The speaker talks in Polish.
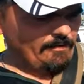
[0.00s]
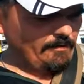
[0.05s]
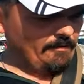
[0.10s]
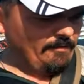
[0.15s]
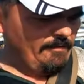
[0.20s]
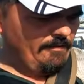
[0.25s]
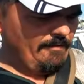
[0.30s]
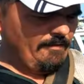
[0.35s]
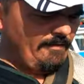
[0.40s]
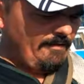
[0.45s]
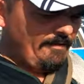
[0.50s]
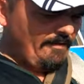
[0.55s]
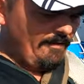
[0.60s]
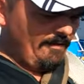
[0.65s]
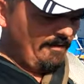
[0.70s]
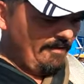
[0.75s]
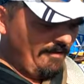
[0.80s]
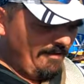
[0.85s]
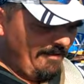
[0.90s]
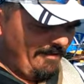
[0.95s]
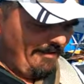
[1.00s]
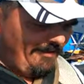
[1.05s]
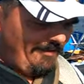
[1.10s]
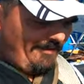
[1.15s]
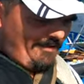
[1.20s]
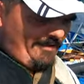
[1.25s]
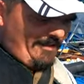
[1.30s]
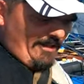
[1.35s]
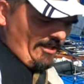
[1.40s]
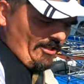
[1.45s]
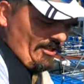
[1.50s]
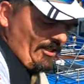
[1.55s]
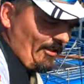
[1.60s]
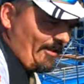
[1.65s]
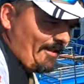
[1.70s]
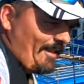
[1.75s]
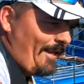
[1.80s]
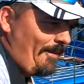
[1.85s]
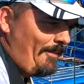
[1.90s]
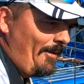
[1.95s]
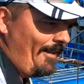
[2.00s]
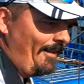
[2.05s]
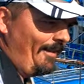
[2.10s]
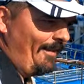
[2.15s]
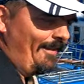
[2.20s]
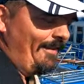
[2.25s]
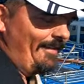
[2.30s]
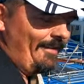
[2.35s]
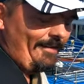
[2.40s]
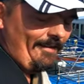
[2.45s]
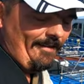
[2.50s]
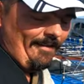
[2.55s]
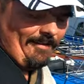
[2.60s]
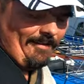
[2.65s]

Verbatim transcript: O, O, o, o, o, o, o, o, gdzieś się dostajemy? A?